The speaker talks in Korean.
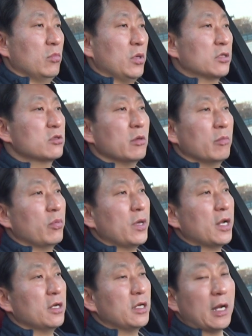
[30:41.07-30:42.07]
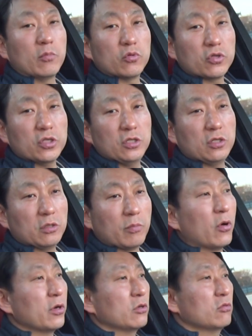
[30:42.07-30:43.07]
에스터 페라리 람보르기니를
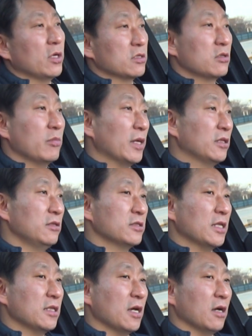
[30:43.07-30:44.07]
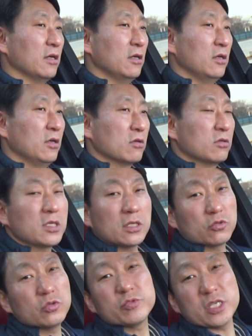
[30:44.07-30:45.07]
버리고 에스터 마틴을 산다 이
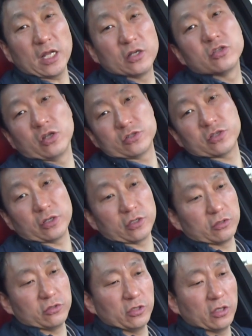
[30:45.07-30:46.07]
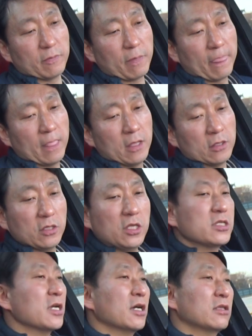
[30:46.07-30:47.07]
차는 쉽지 않은 결정이거든요 근데
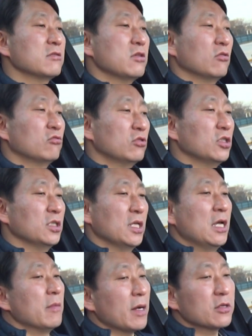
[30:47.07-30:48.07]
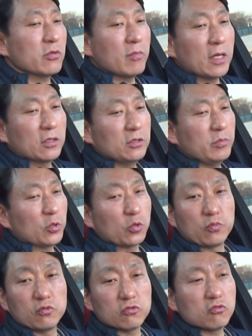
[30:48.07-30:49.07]
이 차 같은 경우는 8천만 원임에도
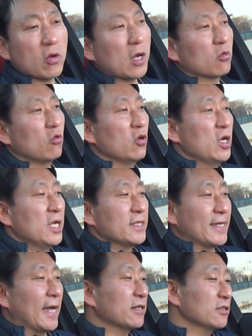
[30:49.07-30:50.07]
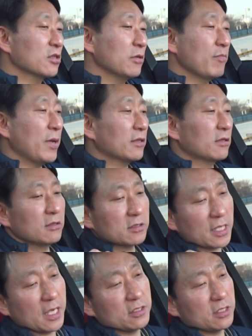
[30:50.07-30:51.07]
불구하고 작은 컴팩트
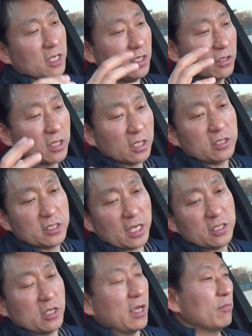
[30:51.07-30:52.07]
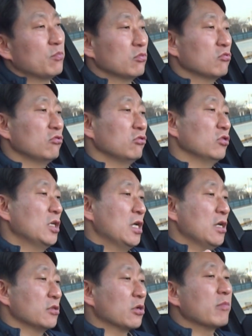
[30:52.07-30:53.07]
사이즈에 이렇게 디자인 예쁘고
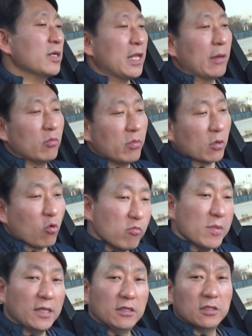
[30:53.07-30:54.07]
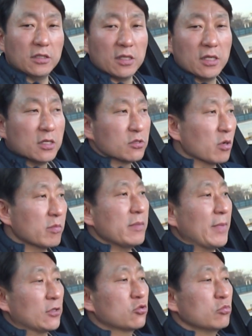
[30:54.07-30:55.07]
정말 내 몸에 꼭 맞는 정말
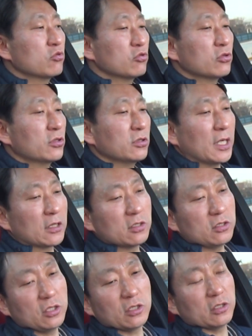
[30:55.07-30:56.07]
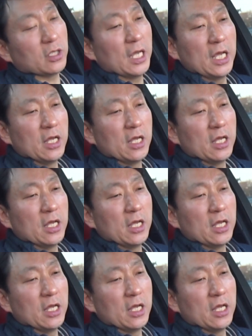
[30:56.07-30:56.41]
맞춤 수트 같은 이런